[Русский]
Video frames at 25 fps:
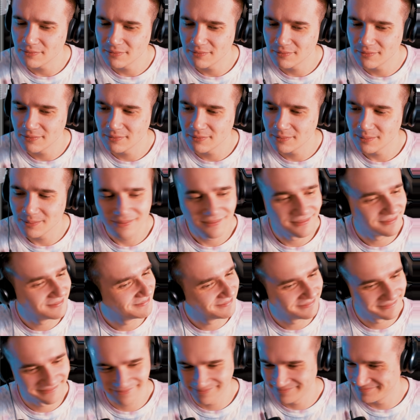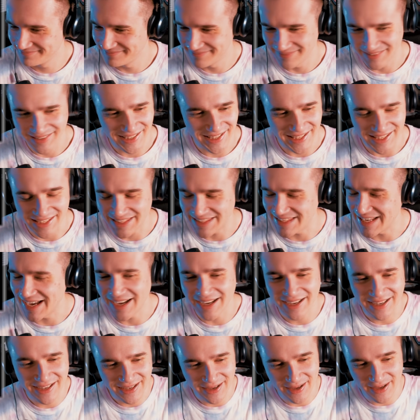и не париться.
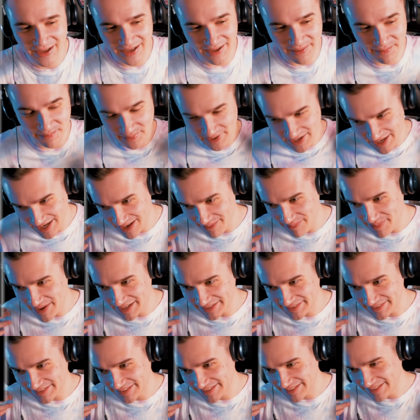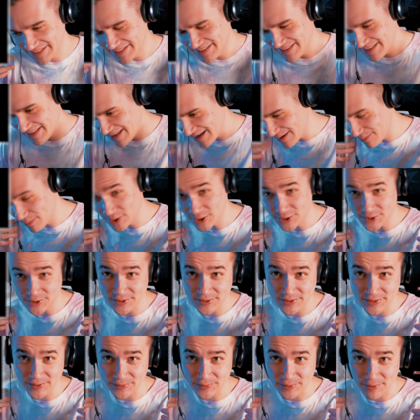Я... Мы, ребята, не
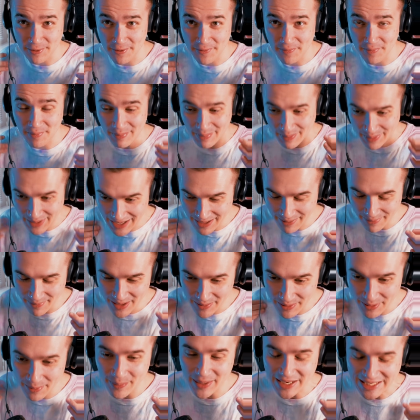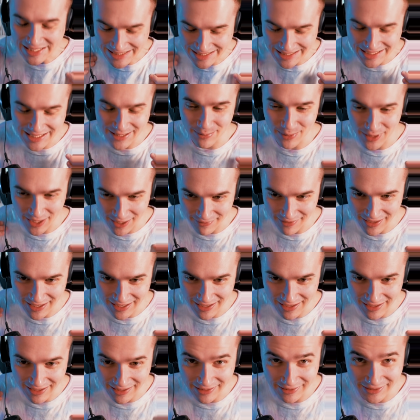большинство. Мы, мы бы пошли и
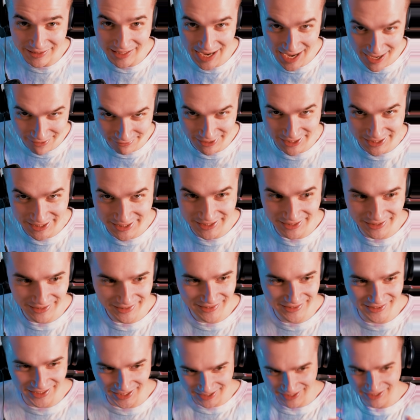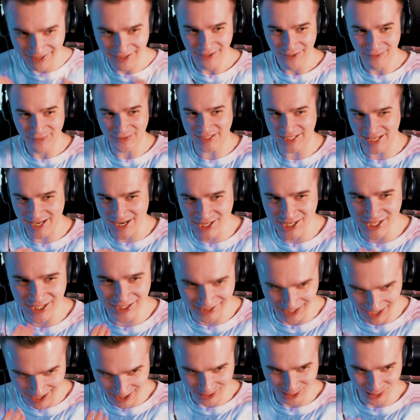проверили. Да ведь? Да, все же
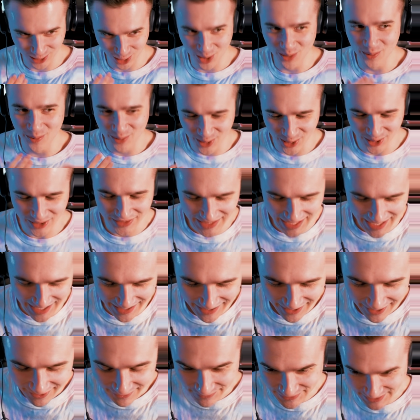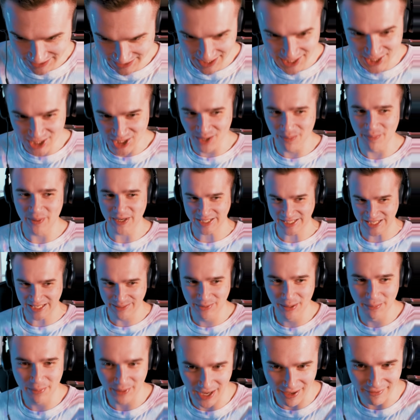так думают, да? Все же
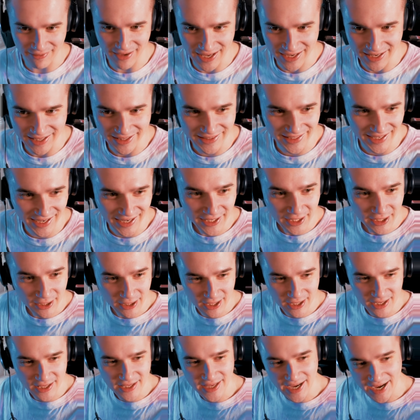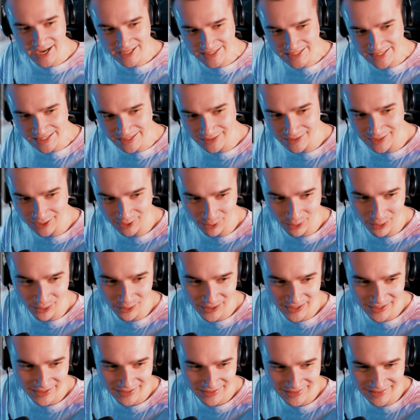пошли бы проверить, да? Или я один
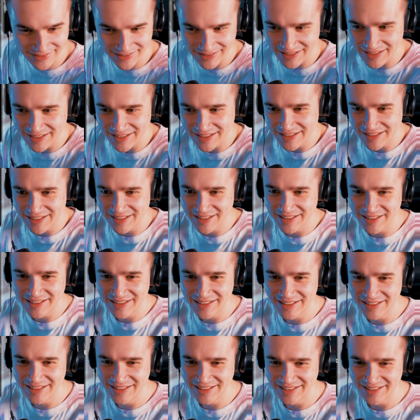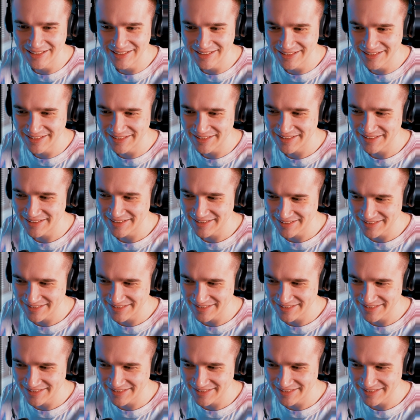такой? Чердак же все равно закрыт со стороны